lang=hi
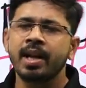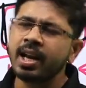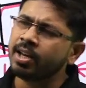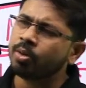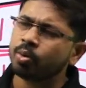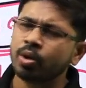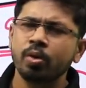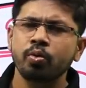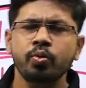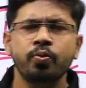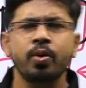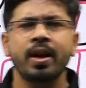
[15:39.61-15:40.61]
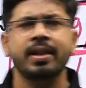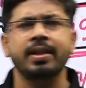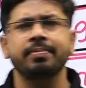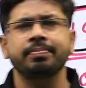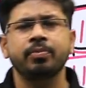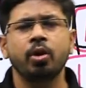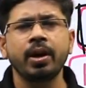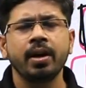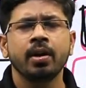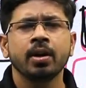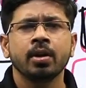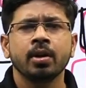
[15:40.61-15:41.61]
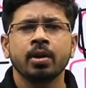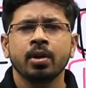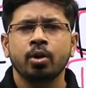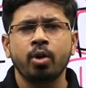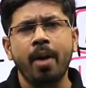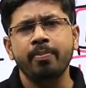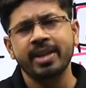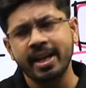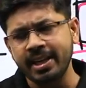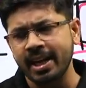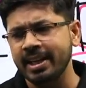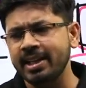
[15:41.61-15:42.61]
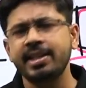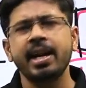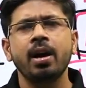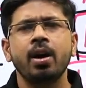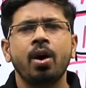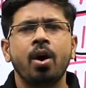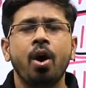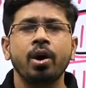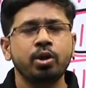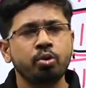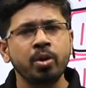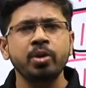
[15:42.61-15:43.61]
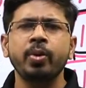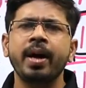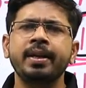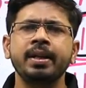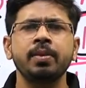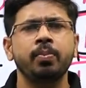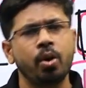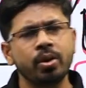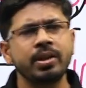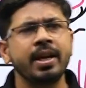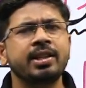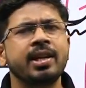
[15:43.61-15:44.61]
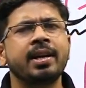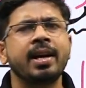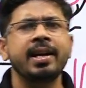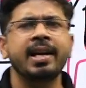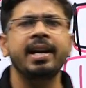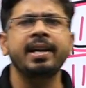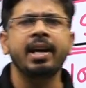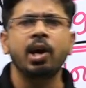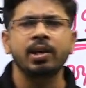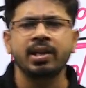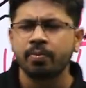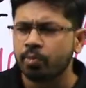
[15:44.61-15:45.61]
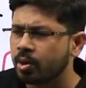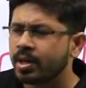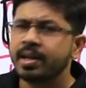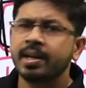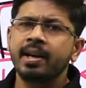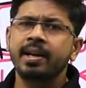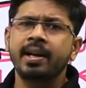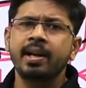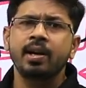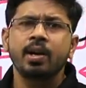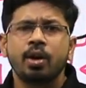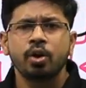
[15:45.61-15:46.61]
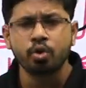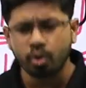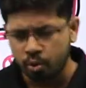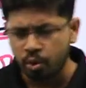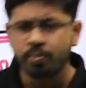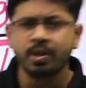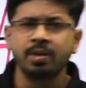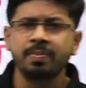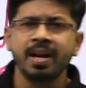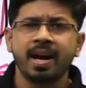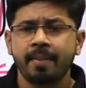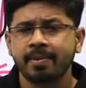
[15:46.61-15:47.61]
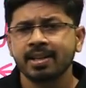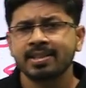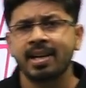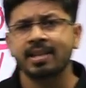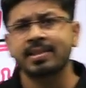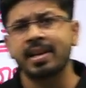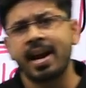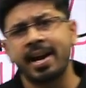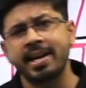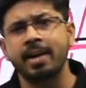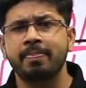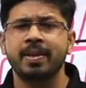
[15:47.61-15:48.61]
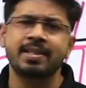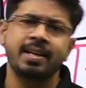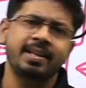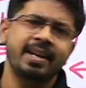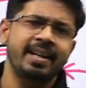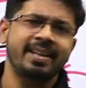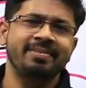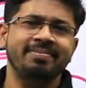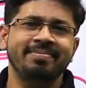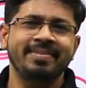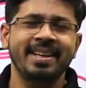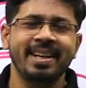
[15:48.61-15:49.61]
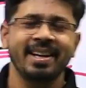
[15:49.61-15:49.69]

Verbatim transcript: डेली कुछ ना कुछ फोन आते हैं ओके तो आप जाइए लीजिए और इसको एंजॉय कीजिए बहुत ही अच्छा कंटेंट है ये वो कंटेंट है जो ग्रुप डी में आपका सिलेक्शन हंड्रेड परसेंट का आएगा ठीक